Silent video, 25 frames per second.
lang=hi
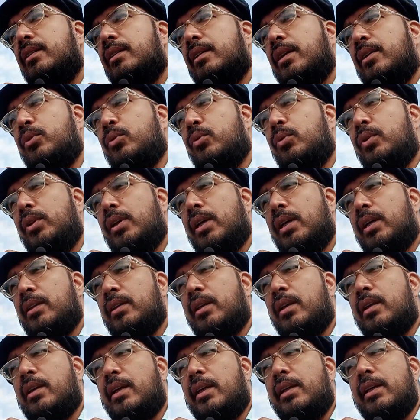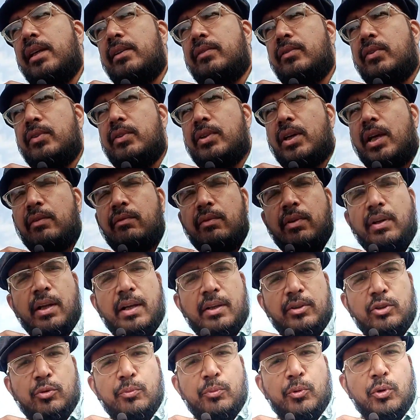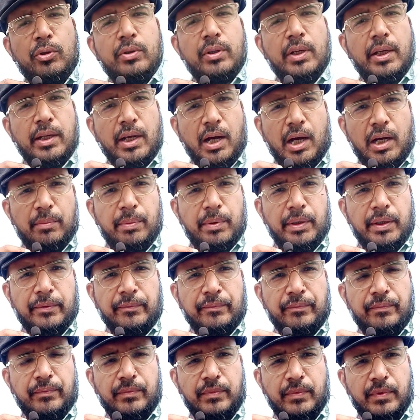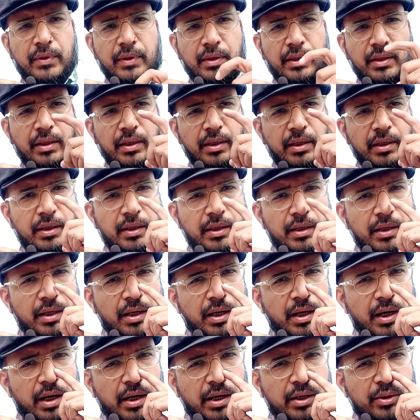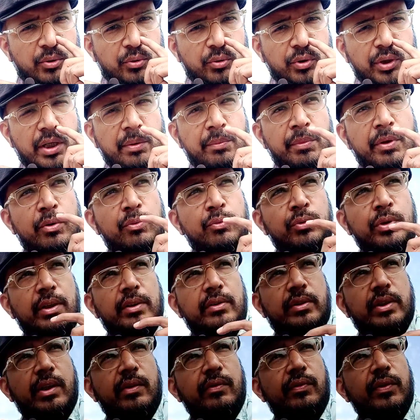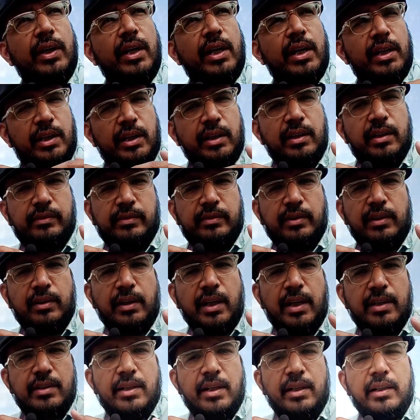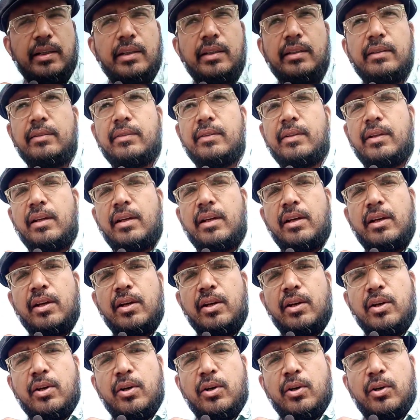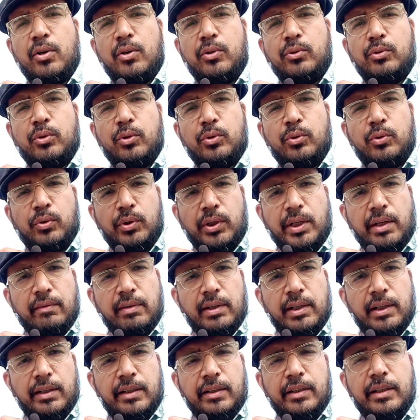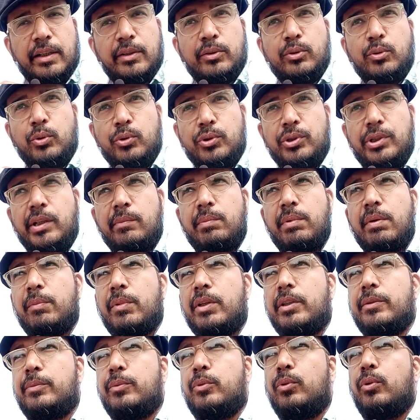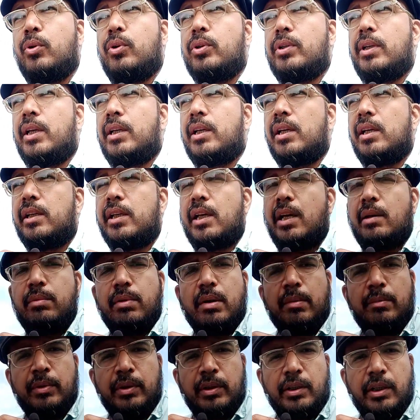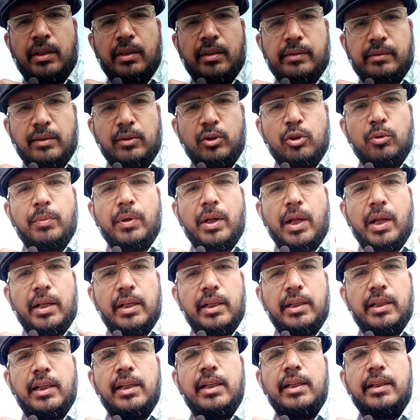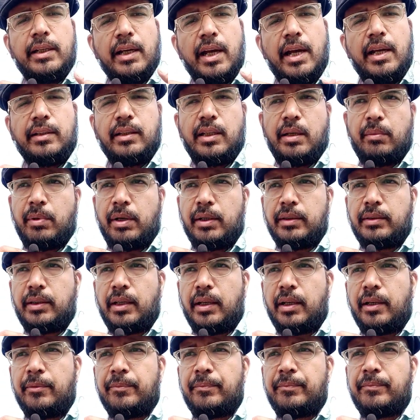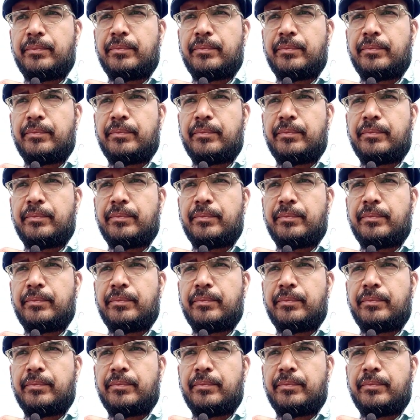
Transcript: ये दुनिया के अंदर कई ऐसे जानवर हैं जो बहुत नायाब हैं अगर दुनिया में उनकी सिर्फ़ एक ही नस्ल रह जाएगी तो दुनिया वाले ये सोचने पे मजबूर हो जाएंगे कि अब हम इनकी नस्ल को बढ़ाने के लिए क्या इकदाम करें